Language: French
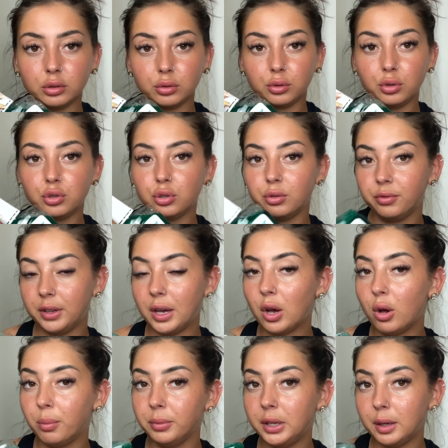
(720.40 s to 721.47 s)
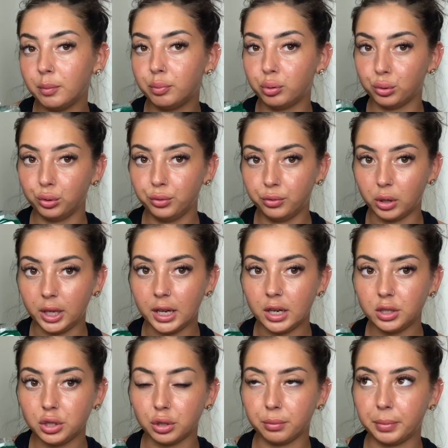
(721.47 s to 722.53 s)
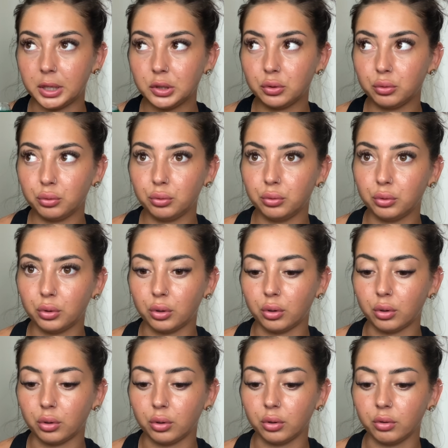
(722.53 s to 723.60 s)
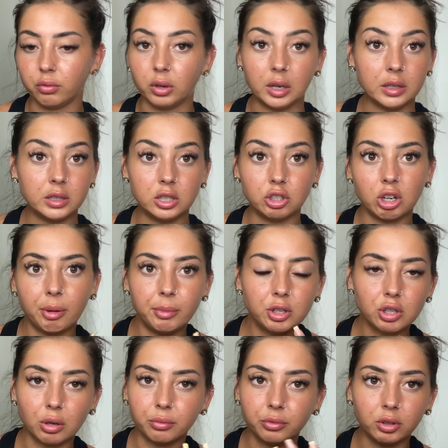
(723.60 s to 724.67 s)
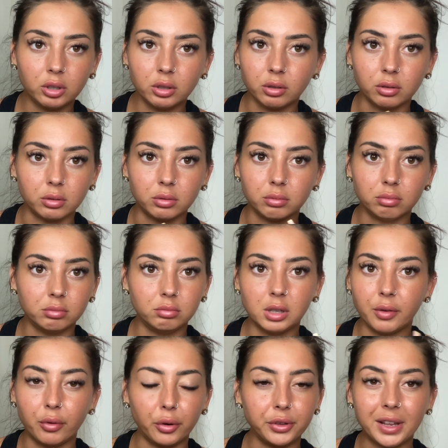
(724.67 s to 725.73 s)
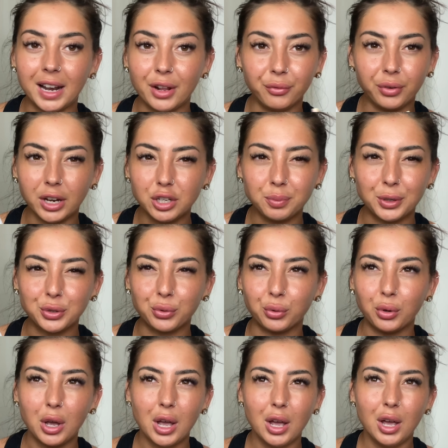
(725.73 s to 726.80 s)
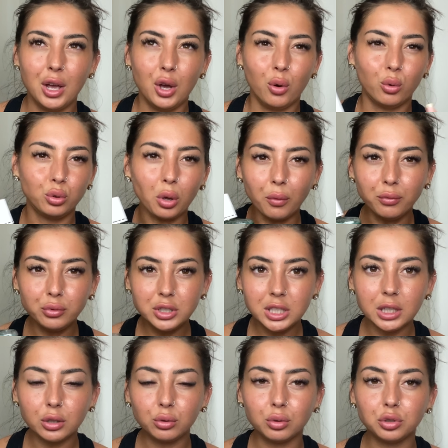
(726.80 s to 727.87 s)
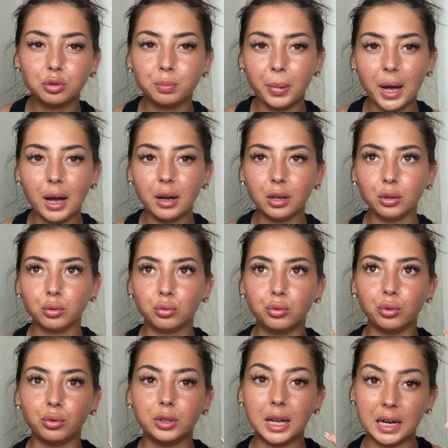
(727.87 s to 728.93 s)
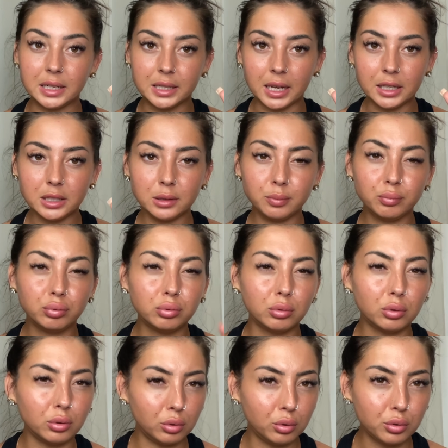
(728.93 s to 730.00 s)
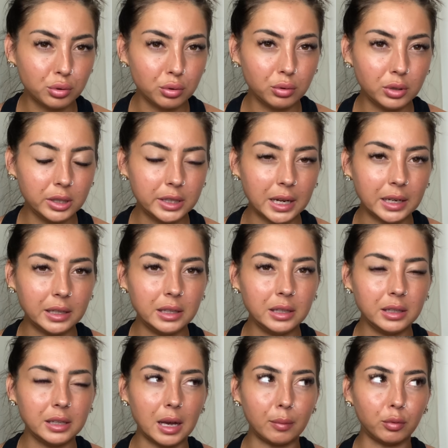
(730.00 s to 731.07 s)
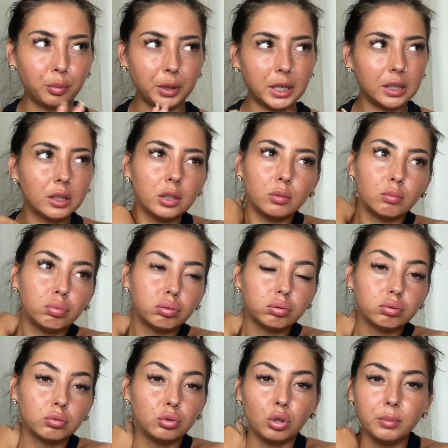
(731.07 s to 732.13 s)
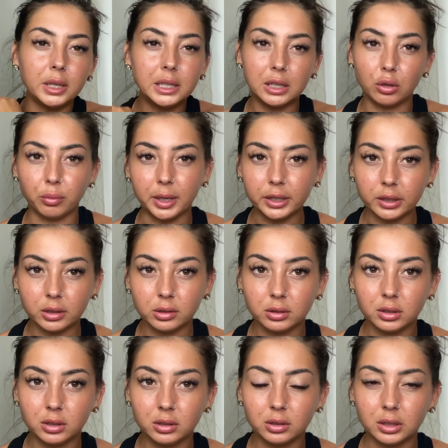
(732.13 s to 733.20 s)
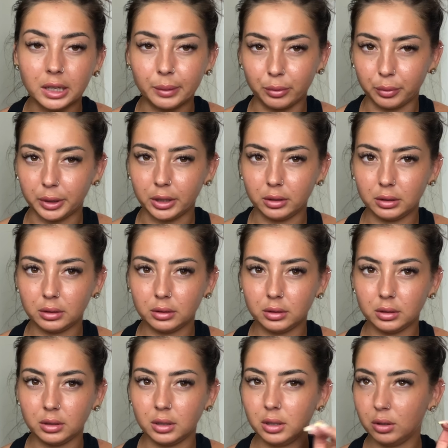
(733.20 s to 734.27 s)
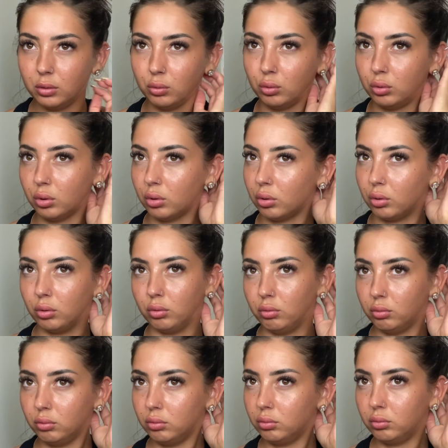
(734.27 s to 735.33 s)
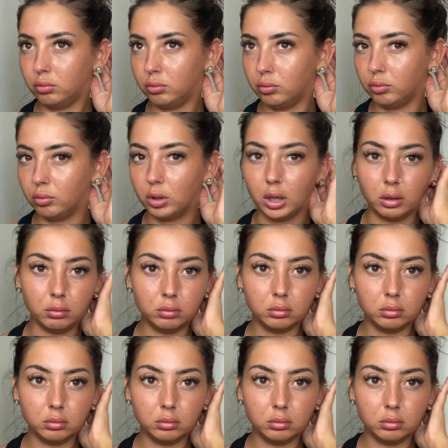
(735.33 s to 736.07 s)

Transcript: que je vais emmener pour le voyage parce que voilà si jamais j'ai envie d'avoir une haleine fraîche parce que Autant vous dire que je pars d'Alsace pour le sud de l'Italie. Il y a à peu près 2000 km, à peu près. Donc euh, voilà,